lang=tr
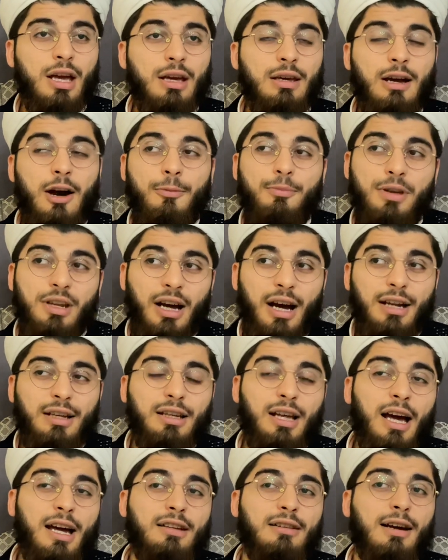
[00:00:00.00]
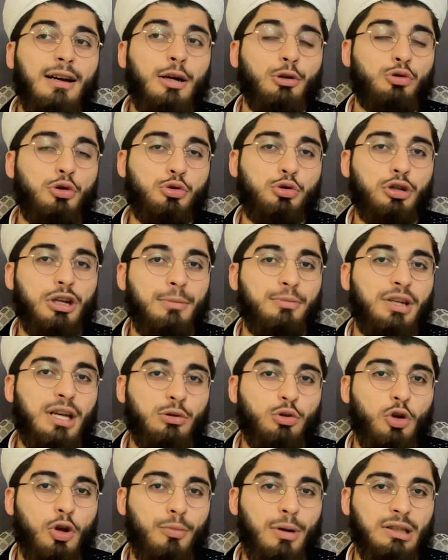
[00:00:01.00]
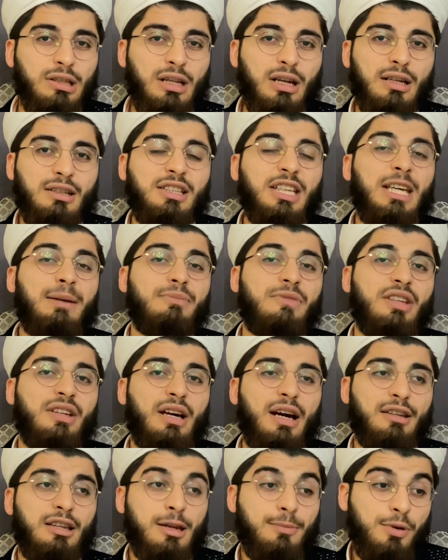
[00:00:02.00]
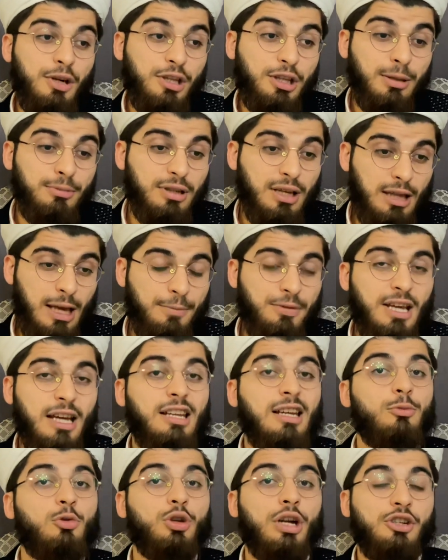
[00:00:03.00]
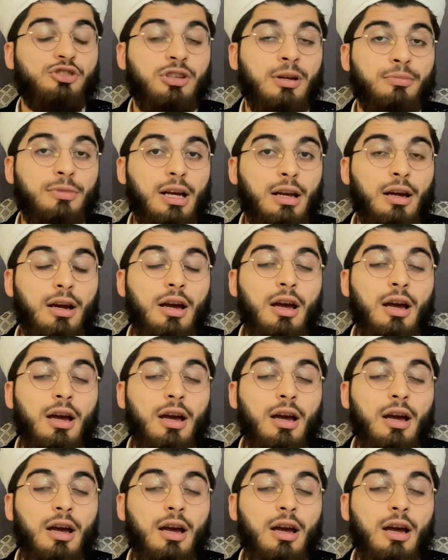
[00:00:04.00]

Ya bir anne her dakika çocuğuna bir şey sormaktan artık imtina eder. Bıktım sen hep seninle mi uğraşacağım der.